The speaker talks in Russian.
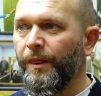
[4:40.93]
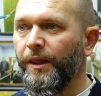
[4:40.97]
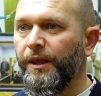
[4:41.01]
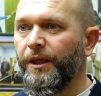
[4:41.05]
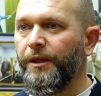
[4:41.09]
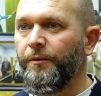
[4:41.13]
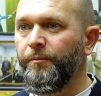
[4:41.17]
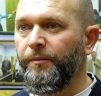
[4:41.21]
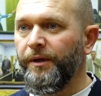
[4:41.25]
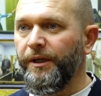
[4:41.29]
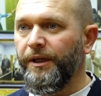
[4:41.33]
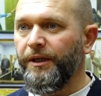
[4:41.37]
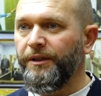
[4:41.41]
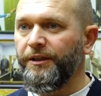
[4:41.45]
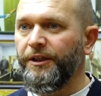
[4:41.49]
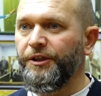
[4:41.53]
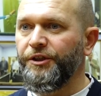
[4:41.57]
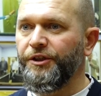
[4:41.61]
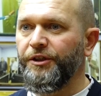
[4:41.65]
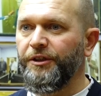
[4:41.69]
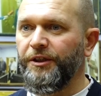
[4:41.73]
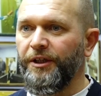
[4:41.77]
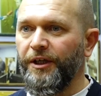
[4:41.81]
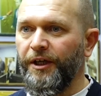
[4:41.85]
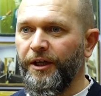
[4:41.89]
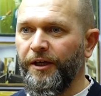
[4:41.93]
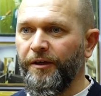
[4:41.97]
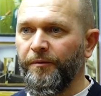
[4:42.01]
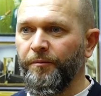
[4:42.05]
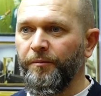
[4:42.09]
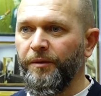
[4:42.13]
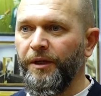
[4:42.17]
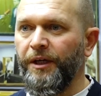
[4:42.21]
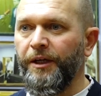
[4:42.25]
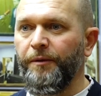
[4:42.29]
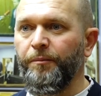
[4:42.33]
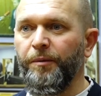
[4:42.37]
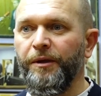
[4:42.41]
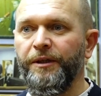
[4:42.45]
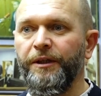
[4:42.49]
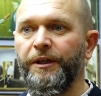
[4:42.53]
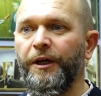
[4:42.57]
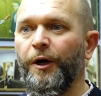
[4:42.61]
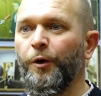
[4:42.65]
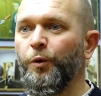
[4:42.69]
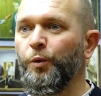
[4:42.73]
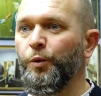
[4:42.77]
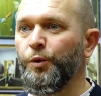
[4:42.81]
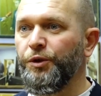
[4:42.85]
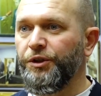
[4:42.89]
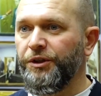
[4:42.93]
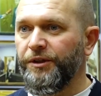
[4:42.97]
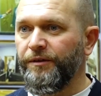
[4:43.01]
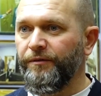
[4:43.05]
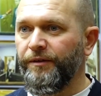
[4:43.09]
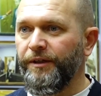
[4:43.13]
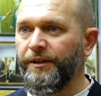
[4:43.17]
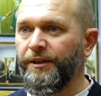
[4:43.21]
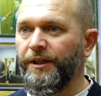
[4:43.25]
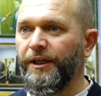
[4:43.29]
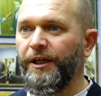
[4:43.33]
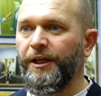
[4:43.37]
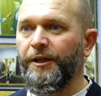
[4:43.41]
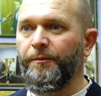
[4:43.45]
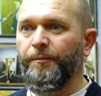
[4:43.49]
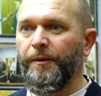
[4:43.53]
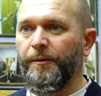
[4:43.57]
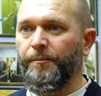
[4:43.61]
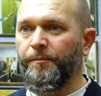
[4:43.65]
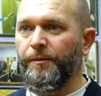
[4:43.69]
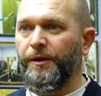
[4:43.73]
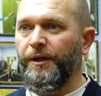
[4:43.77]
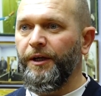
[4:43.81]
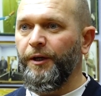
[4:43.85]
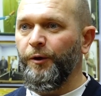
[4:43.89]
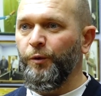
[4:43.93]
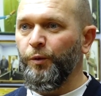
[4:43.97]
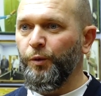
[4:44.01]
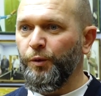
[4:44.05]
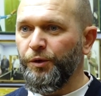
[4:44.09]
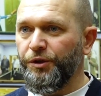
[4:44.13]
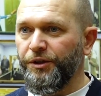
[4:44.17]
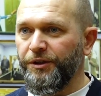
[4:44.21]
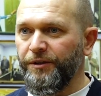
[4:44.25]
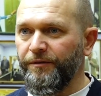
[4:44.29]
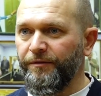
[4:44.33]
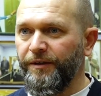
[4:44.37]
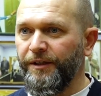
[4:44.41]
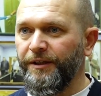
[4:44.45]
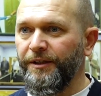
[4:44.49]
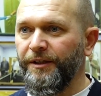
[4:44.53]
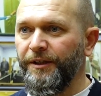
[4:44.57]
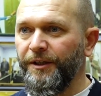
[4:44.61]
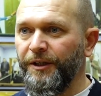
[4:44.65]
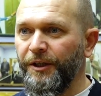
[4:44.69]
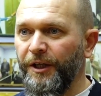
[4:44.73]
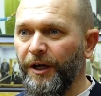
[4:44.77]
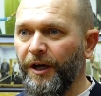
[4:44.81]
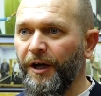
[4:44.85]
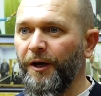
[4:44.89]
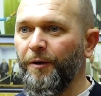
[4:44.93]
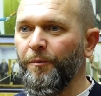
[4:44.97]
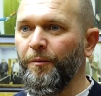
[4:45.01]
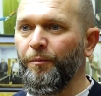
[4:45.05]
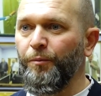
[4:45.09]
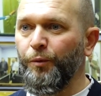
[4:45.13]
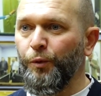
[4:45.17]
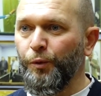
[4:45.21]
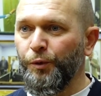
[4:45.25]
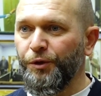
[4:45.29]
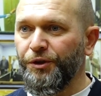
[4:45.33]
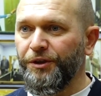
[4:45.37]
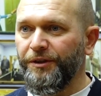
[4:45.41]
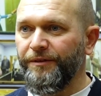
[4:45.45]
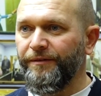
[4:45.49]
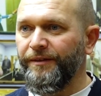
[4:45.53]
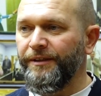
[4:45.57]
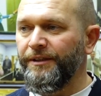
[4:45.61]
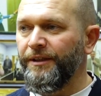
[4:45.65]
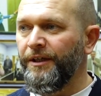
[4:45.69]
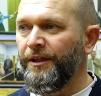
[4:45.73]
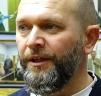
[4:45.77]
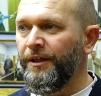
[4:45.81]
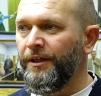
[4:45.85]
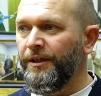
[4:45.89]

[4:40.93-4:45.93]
и мы их начинаем либо доучивать, либо переучивать, дообучивать,